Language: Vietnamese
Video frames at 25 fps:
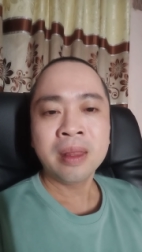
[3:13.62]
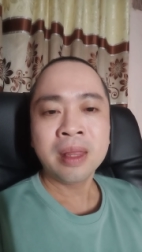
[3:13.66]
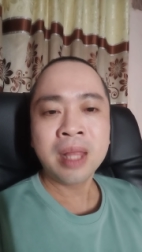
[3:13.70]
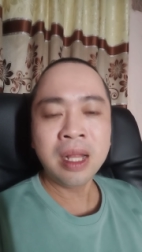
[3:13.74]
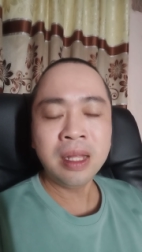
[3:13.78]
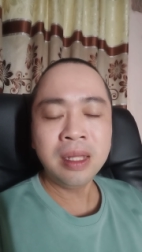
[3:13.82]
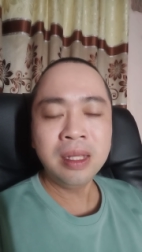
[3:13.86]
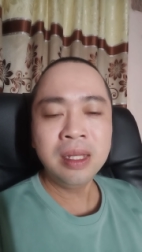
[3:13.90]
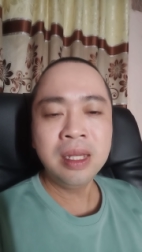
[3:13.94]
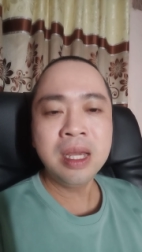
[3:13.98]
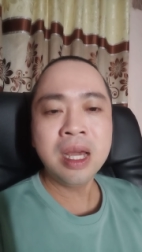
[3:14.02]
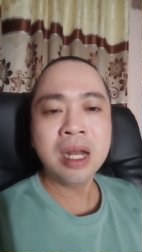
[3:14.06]

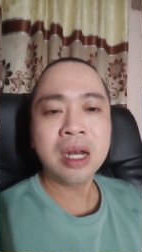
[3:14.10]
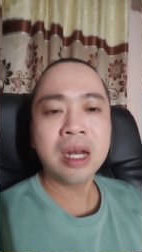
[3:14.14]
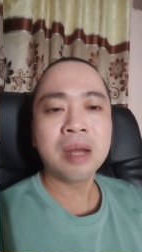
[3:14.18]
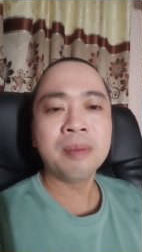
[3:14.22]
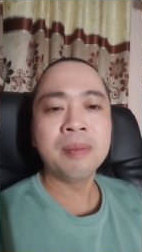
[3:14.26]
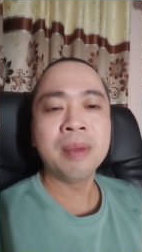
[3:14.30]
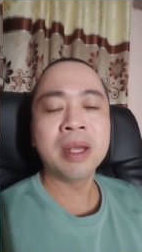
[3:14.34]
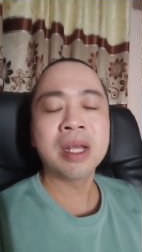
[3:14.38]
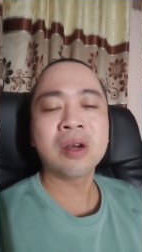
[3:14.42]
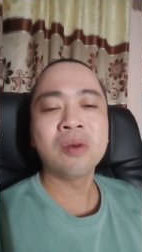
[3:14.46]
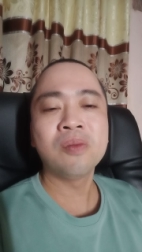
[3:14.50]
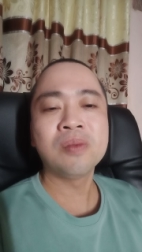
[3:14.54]
tất nhiên
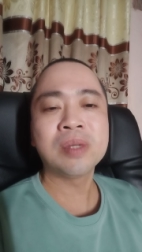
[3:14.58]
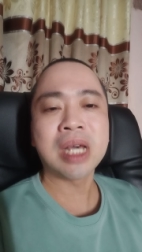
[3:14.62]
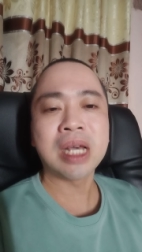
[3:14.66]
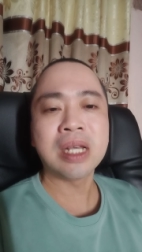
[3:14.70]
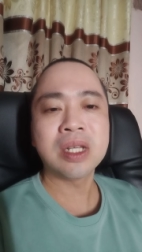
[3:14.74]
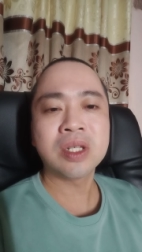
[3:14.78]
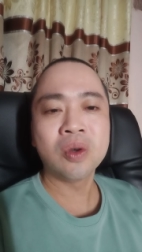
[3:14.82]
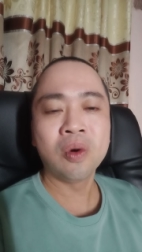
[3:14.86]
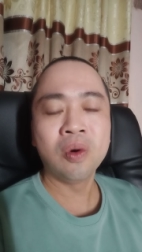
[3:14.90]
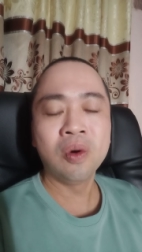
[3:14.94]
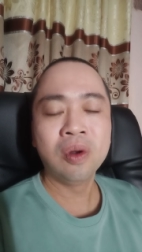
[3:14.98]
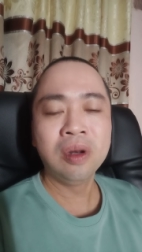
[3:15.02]
là mình không
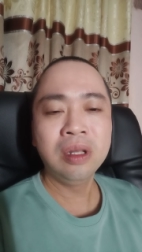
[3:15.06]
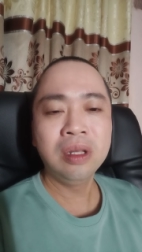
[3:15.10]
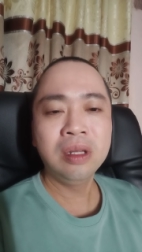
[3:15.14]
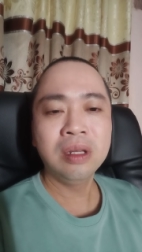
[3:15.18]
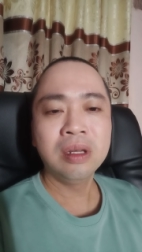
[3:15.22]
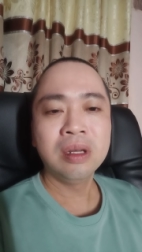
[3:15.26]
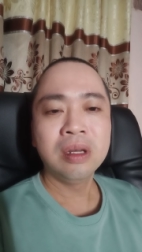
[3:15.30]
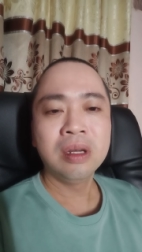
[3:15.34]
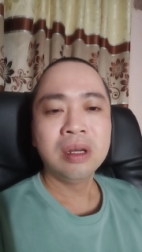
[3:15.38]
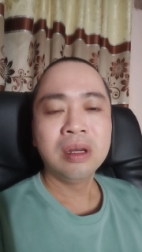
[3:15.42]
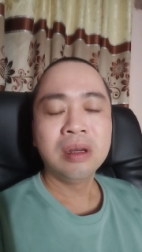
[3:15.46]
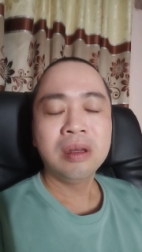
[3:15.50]
chạy trốn
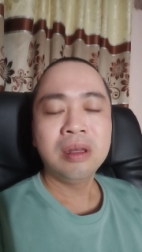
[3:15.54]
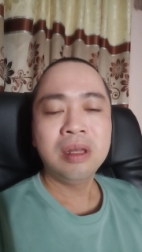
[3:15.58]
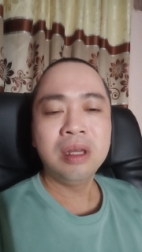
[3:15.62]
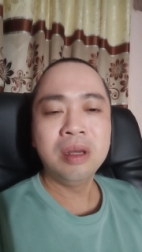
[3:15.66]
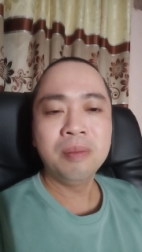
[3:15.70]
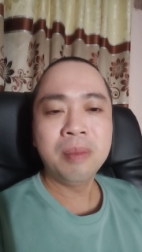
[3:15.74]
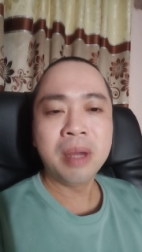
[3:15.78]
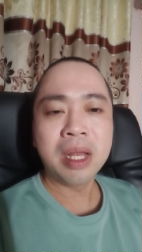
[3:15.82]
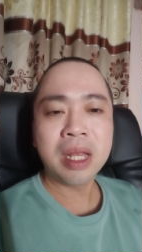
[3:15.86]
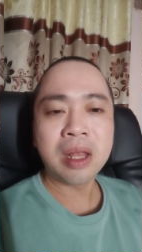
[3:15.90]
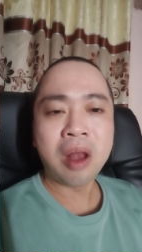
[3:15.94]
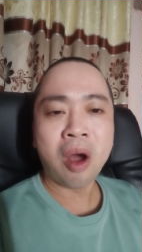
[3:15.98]

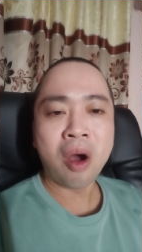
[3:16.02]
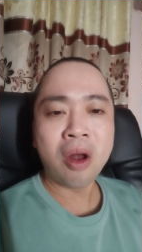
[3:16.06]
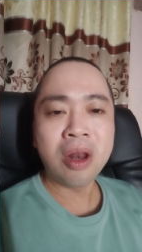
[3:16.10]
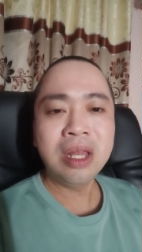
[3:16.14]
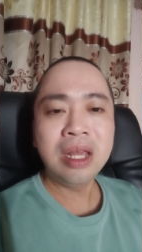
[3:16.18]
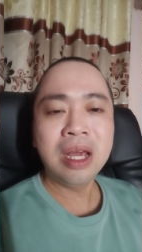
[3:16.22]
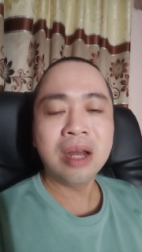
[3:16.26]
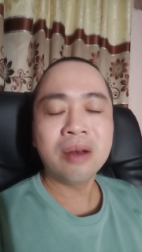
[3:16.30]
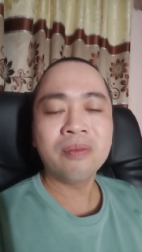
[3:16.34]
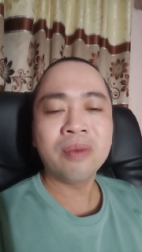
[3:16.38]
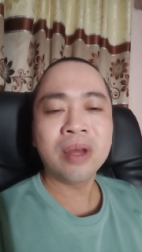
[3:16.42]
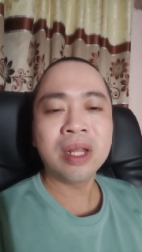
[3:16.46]
nhưng mình
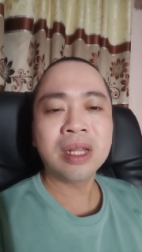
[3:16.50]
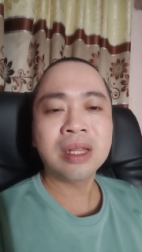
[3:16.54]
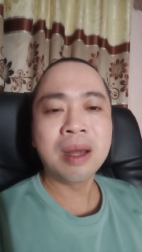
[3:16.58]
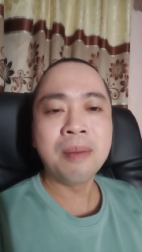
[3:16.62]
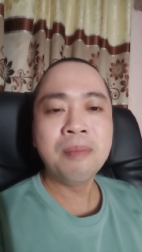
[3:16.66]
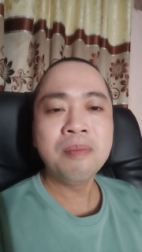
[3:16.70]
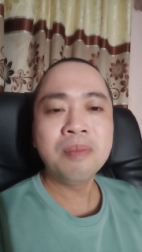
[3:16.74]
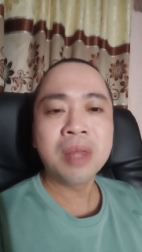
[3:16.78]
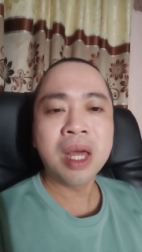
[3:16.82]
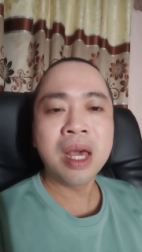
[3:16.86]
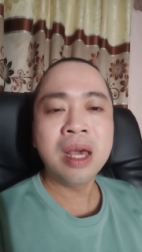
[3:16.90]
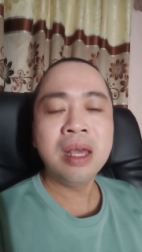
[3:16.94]
đón nhận với
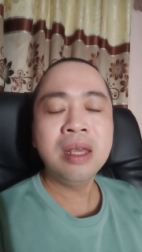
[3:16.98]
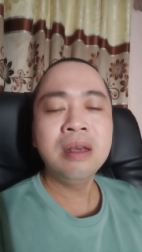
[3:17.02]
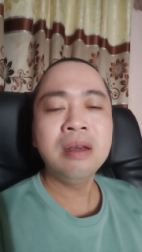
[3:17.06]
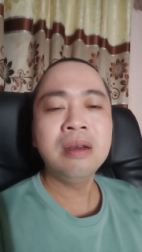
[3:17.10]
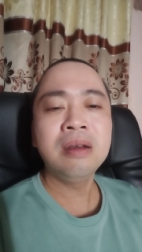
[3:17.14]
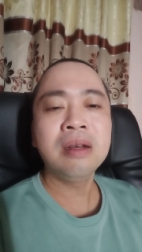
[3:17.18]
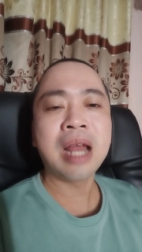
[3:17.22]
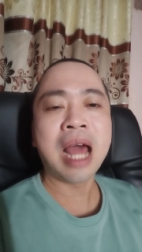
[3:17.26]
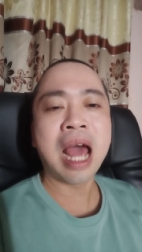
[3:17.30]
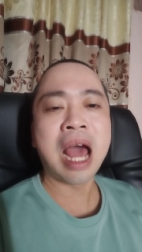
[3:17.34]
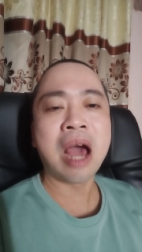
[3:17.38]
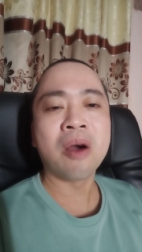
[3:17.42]
tâm thế
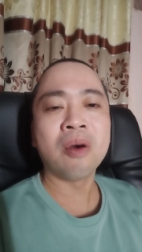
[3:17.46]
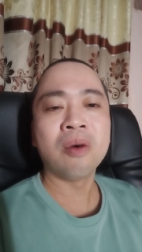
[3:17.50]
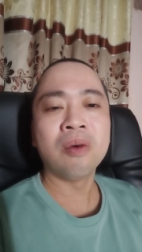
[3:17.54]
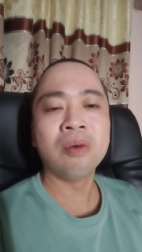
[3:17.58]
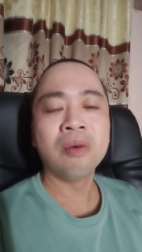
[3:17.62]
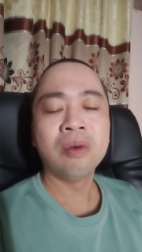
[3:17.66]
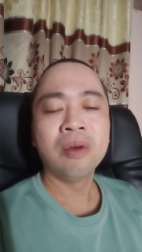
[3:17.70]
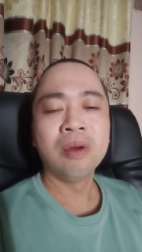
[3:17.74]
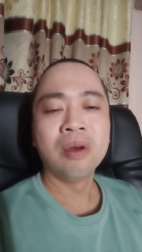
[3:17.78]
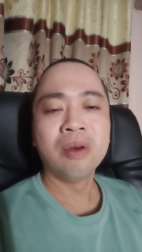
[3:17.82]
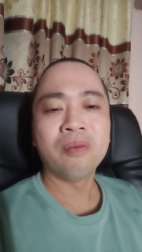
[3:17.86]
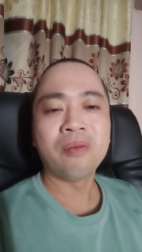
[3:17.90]
như nào
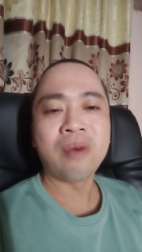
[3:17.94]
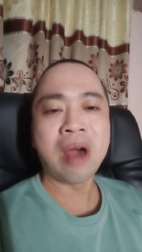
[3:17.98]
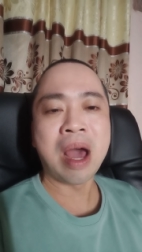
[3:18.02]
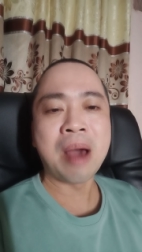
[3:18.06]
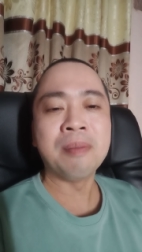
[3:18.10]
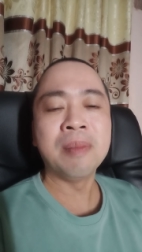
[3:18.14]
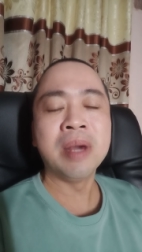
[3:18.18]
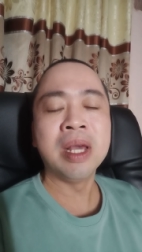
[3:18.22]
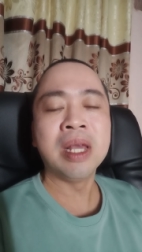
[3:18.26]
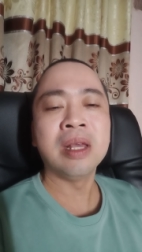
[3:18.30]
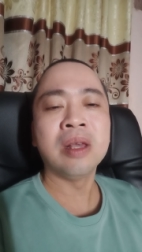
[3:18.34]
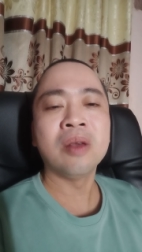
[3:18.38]

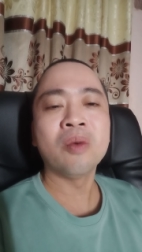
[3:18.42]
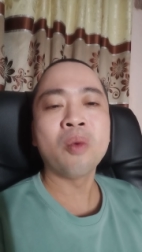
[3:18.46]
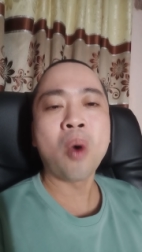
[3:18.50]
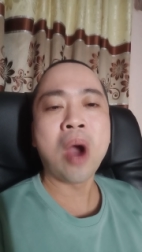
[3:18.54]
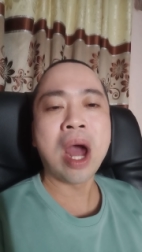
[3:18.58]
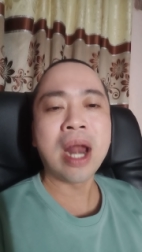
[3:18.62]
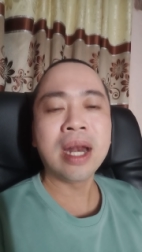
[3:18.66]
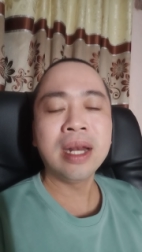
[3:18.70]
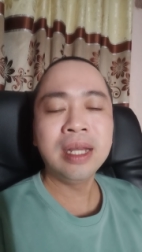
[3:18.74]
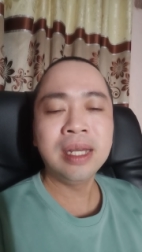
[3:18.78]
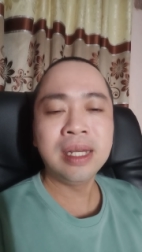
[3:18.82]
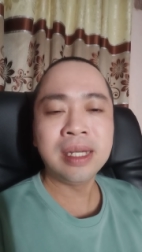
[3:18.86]
và mình
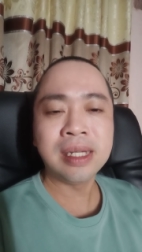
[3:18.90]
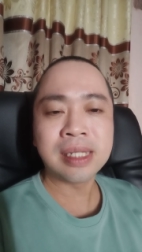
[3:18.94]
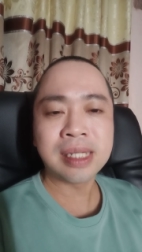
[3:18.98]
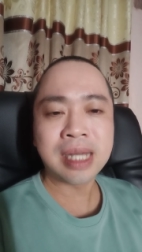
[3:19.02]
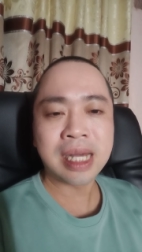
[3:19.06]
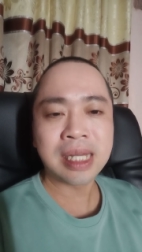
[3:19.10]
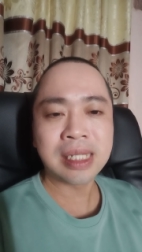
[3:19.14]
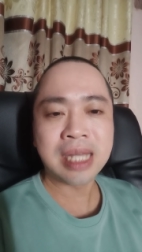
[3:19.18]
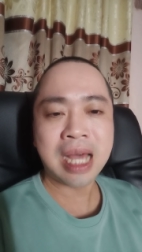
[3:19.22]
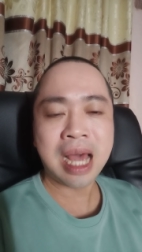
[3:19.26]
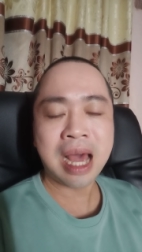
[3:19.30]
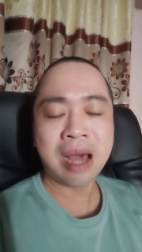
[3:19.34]
hoan hỉ
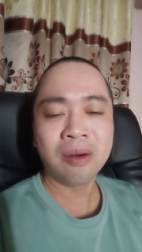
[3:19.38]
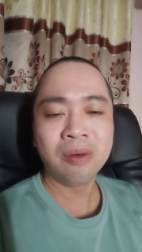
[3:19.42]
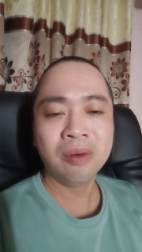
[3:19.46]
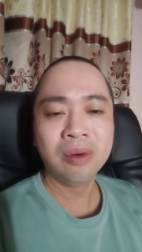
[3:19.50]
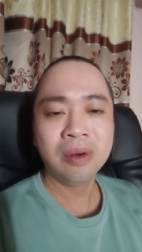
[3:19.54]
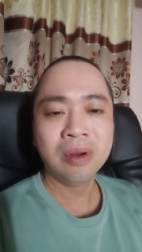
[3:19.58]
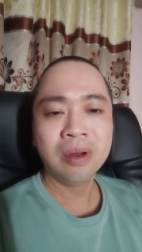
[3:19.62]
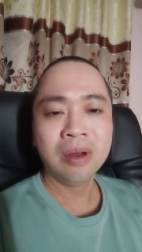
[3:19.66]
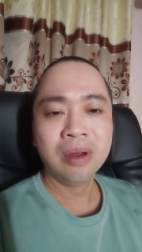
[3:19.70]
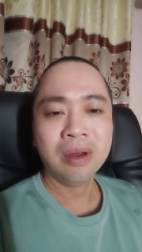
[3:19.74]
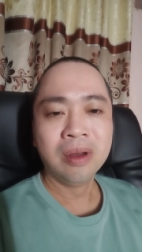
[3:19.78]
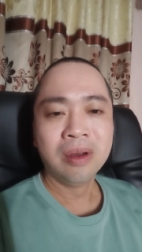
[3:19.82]
ra sao